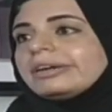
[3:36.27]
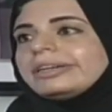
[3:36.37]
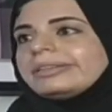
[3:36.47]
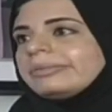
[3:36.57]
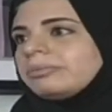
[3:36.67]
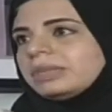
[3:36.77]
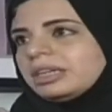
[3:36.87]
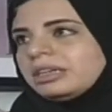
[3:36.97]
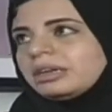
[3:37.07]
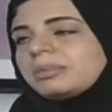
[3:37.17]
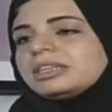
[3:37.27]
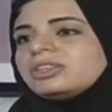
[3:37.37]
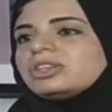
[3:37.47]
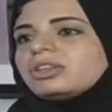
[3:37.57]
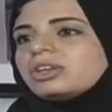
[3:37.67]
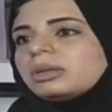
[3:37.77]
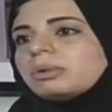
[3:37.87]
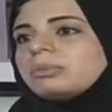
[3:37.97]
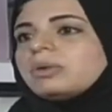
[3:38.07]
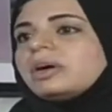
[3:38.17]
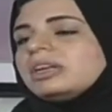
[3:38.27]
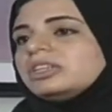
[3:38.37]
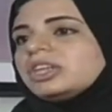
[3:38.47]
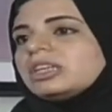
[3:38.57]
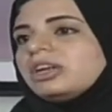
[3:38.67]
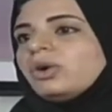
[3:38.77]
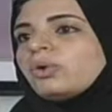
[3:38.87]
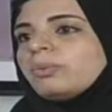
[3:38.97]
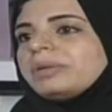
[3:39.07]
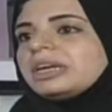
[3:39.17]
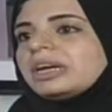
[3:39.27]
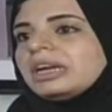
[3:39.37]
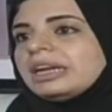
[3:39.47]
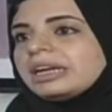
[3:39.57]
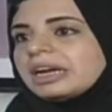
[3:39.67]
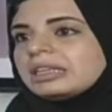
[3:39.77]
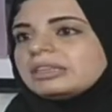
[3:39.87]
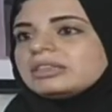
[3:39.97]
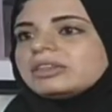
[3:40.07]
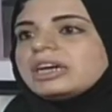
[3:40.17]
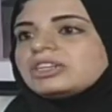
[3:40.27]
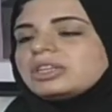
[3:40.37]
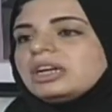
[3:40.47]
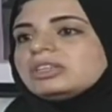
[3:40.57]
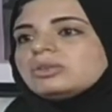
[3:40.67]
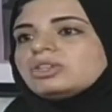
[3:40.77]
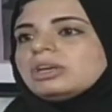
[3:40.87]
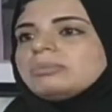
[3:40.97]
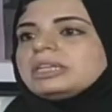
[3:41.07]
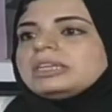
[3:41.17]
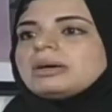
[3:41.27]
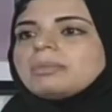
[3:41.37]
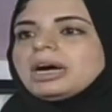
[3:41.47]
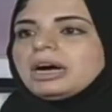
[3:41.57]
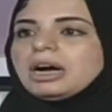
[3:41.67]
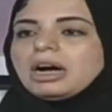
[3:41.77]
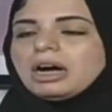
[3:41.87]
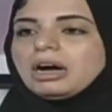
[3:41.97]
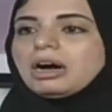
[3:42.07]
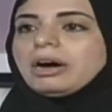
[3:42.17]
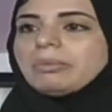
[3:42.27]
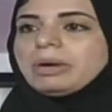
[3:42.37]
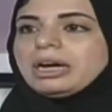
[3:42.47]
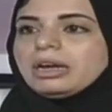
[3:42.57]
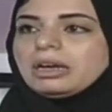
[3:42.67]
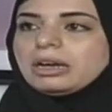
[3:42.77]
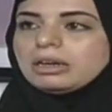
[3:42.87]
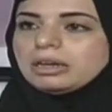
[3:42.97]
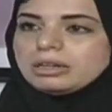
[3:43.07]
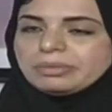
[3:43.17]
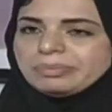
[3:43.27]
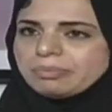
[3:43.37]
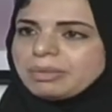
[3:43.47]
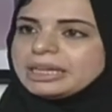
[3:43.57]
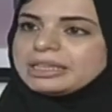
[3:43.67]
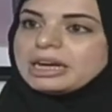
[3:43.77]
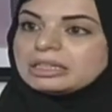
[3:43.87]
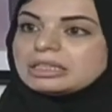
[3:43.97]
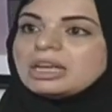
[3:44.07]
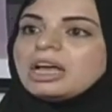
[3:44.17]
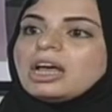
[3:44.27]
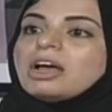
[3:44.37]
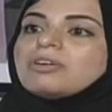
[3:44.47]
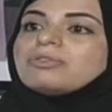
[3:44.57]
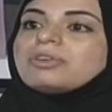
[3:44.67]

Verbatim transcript: إحنا يعني أمانة جدة تعتبر من أوائل الجهات الحكومية اللي كانت انتراكشن على السوشيال ميديا مع آه مع آه، مع الناس صحيح.